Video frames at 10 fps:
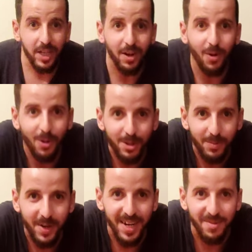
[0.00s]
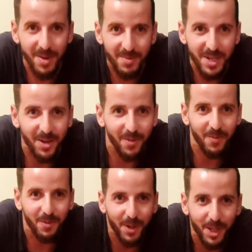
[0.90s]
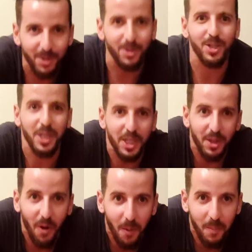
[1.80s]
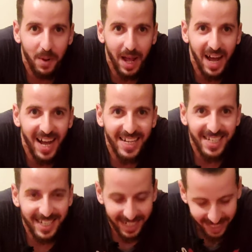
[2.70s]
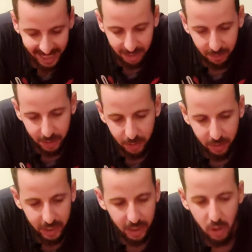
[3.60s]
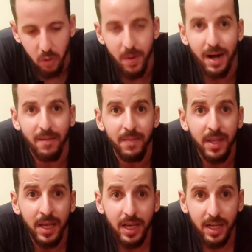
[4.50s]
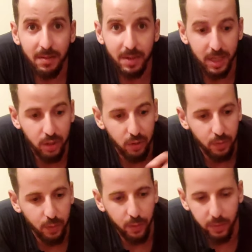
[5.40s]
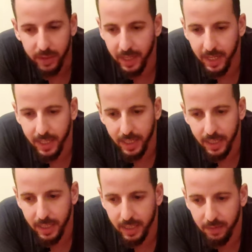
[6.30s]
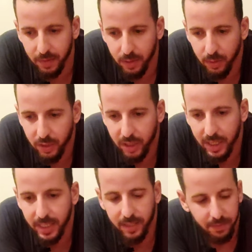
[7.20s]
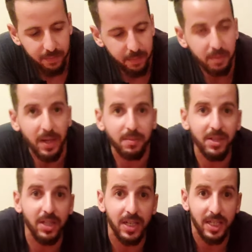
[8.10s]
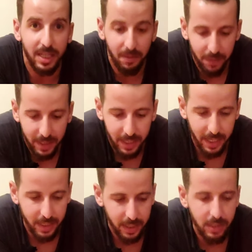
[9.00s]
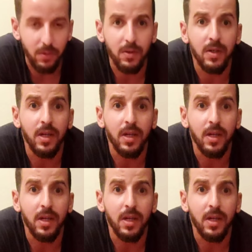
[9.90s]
الخوت مرحبا بكم فيديو جديد وبلان جديد الفيديو ديال اليوم كما كتشوفوا نهار الفيديو الثاني من بعد ما شريت هاد الفريخات هادو